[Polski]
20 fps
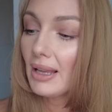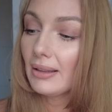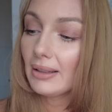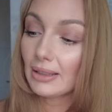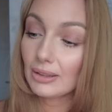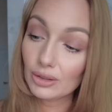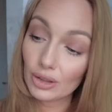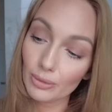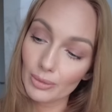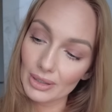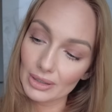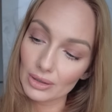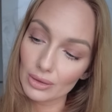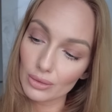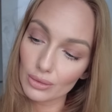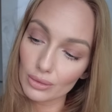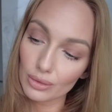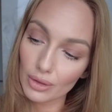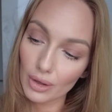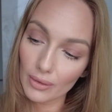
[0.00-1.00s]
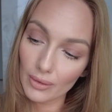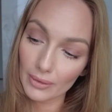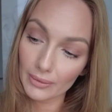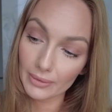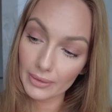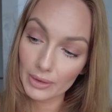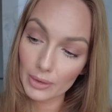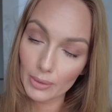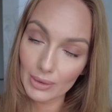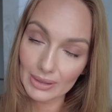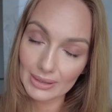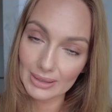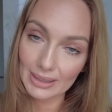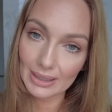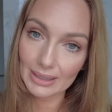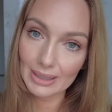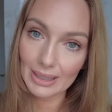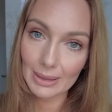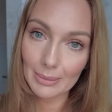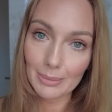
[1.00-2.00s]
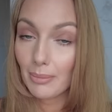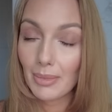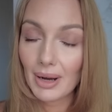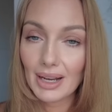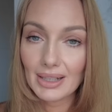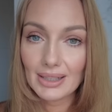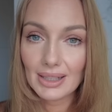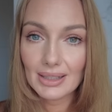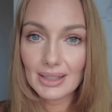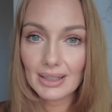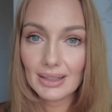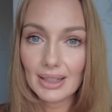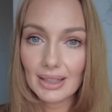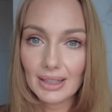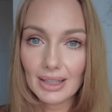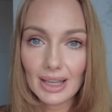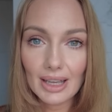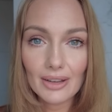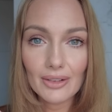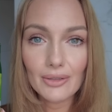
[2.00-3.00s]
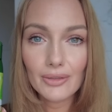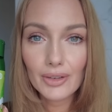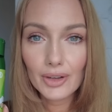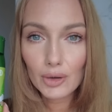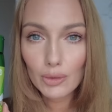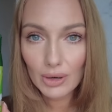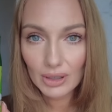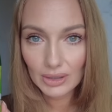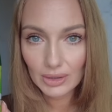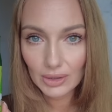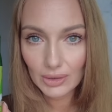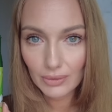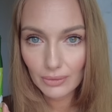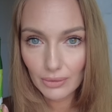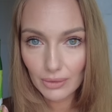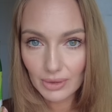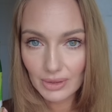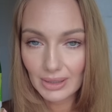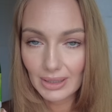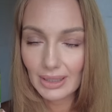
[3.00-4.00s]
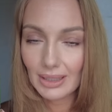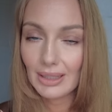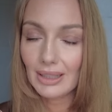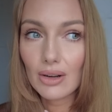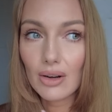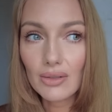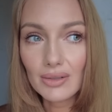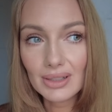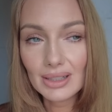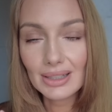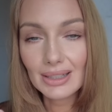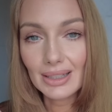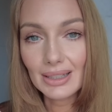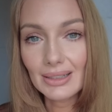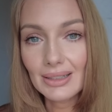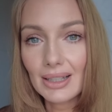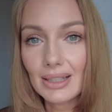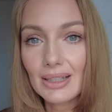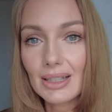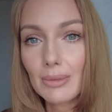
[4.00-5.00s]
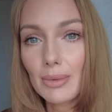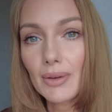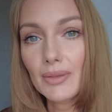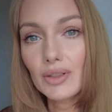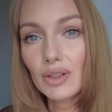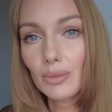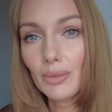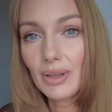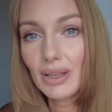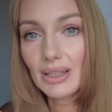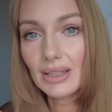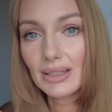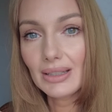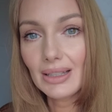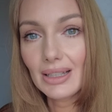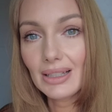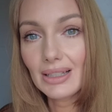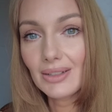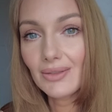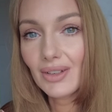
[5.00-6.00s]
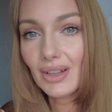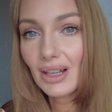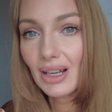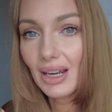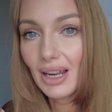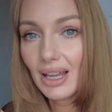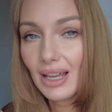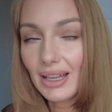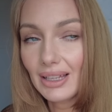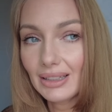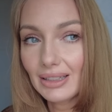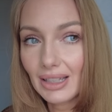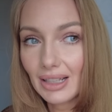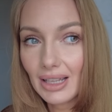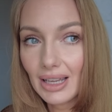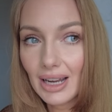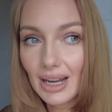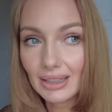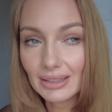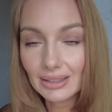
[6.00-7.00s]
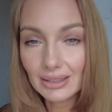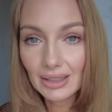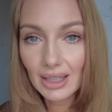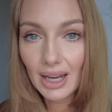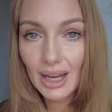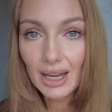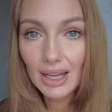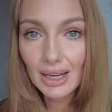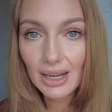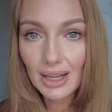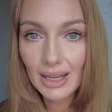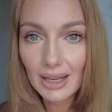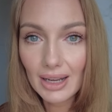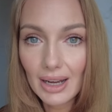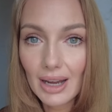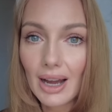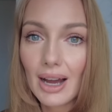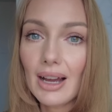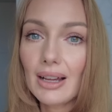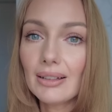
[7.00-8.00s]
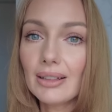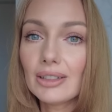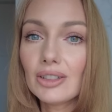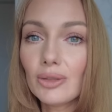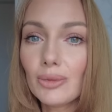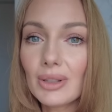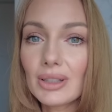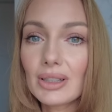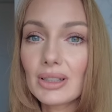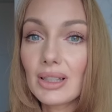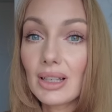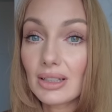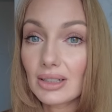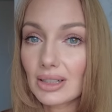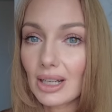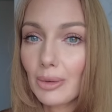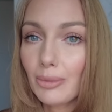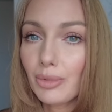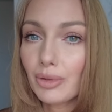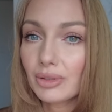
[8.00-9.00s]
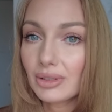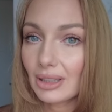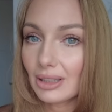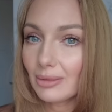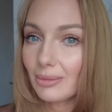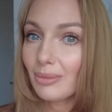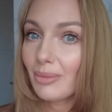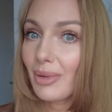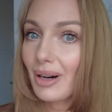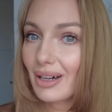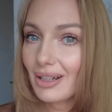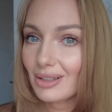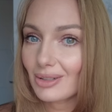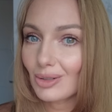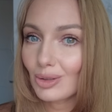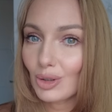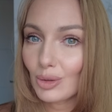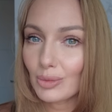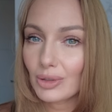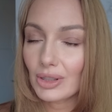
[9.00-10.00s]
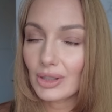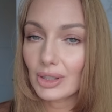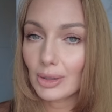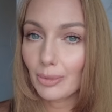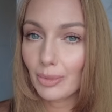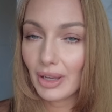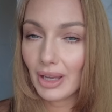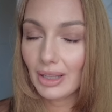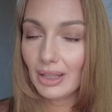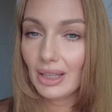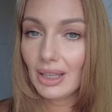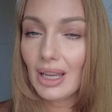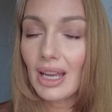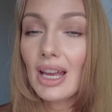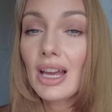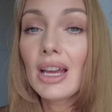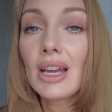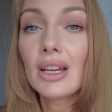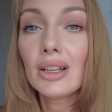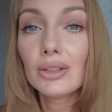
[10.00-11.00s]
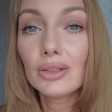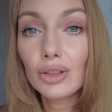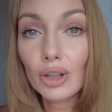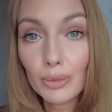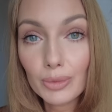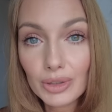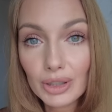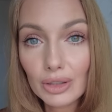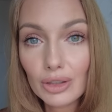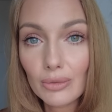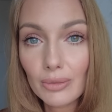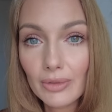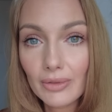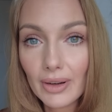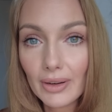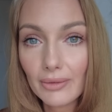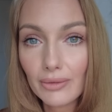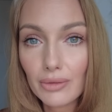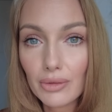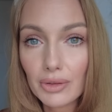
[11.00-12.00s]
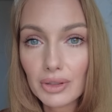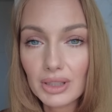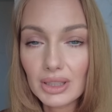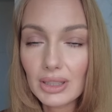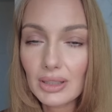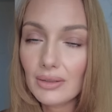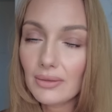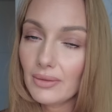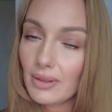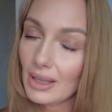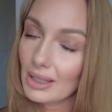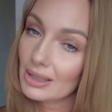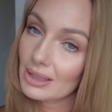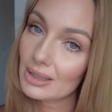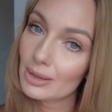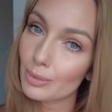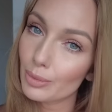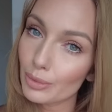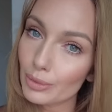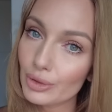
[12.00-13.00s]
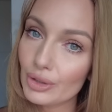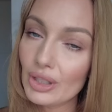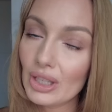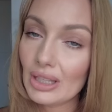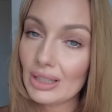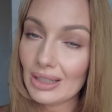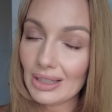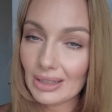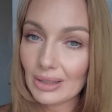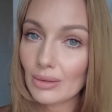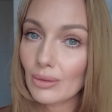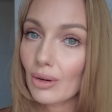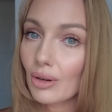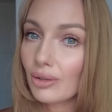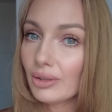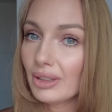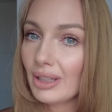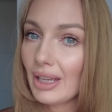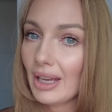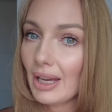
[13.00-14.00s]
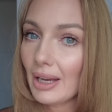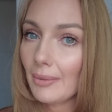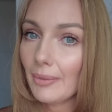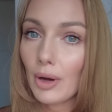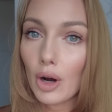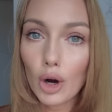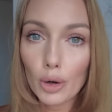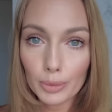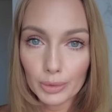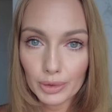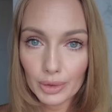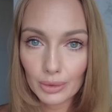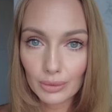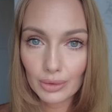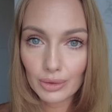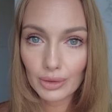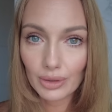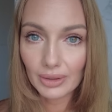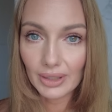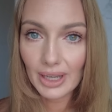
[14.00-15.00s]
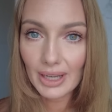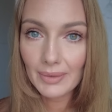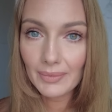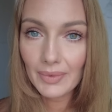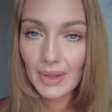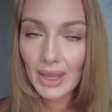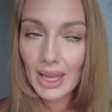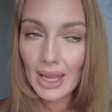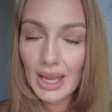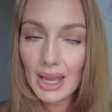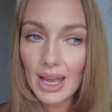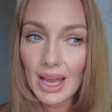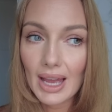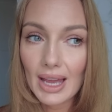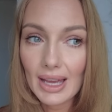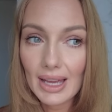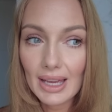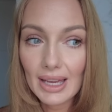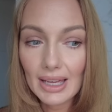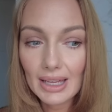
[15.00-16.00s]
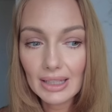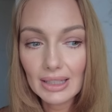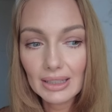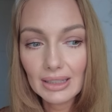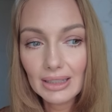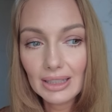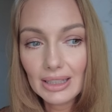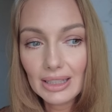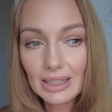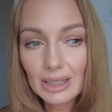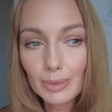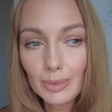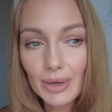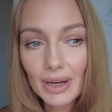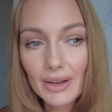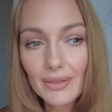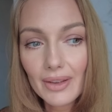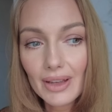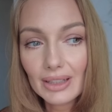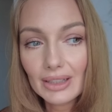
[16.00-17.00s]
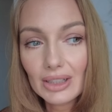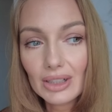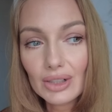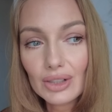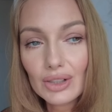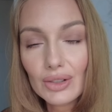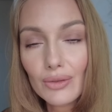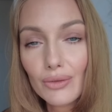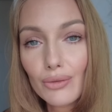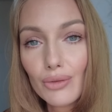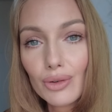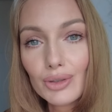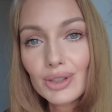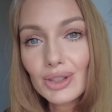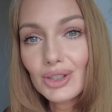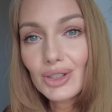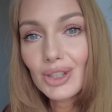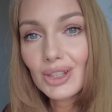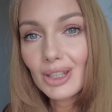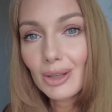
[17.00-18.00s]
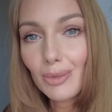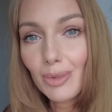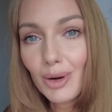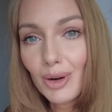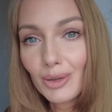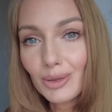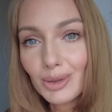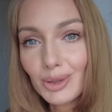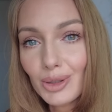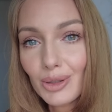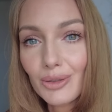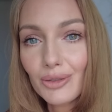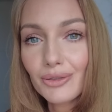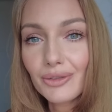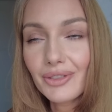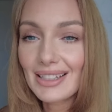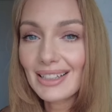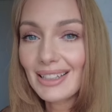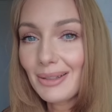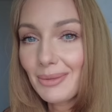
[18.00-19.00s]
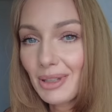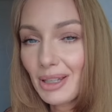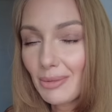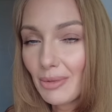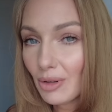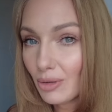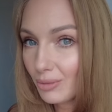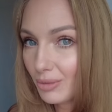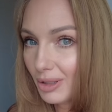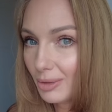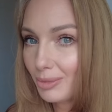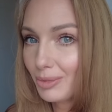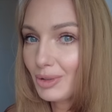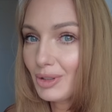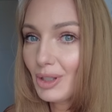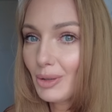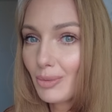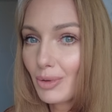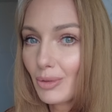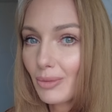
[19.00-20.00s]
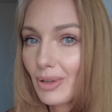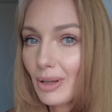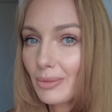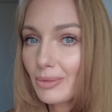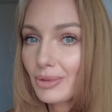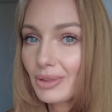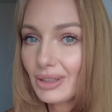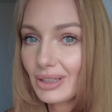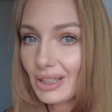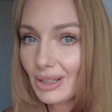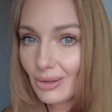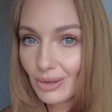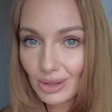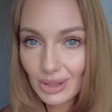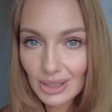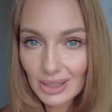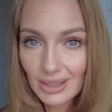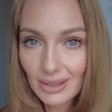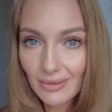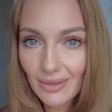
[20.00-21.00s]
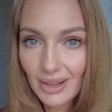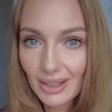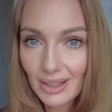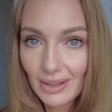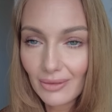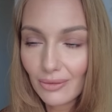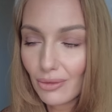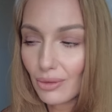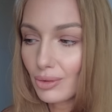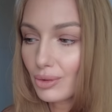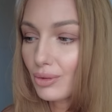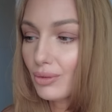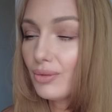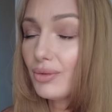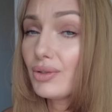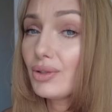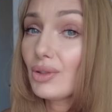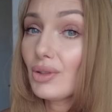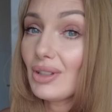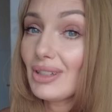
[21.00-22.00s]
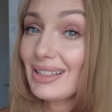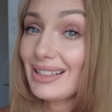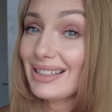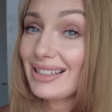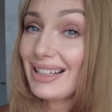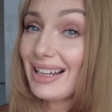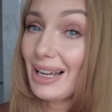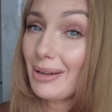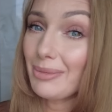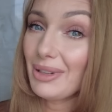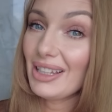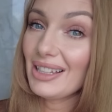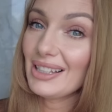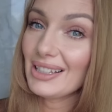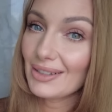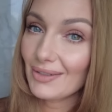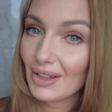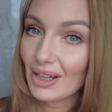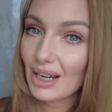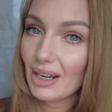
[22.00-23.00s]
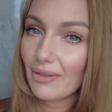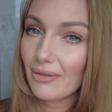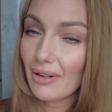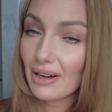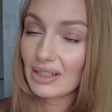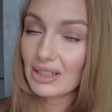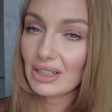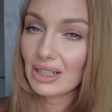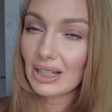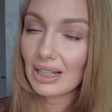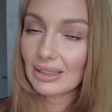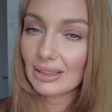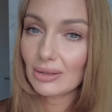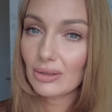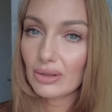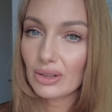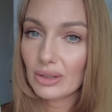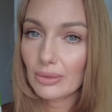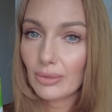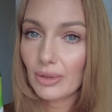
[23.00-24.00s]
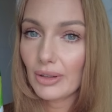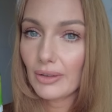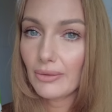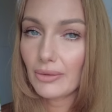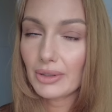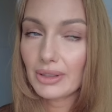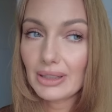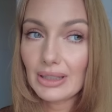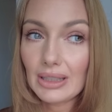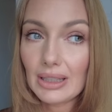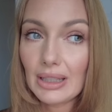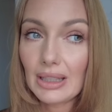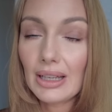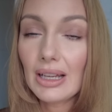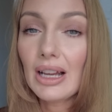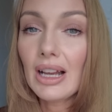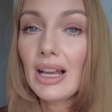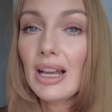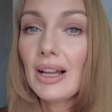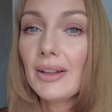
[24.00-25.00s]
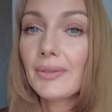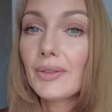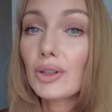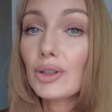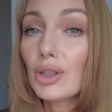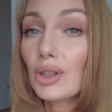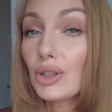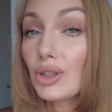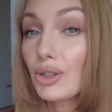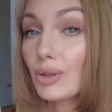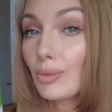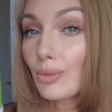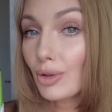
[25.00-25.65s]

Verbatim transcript: Natomiast gruszkowe wygładzenie ma za zadanie wygładzić włosy. Konsystencja sama w sobie jest niezwykle delikatna, lekka, natomiast szampon ten bardzo dobrze się pieni, dobrze domywa włosy, więc później nie są one obciążone e, i sprawia też, że włosy się nie plączą. Zatem nie ma u mnie później problemu z rozczesywaniem włosów, co jest dla mnie niezwykle ważne, dlatego że moje włosy dosyć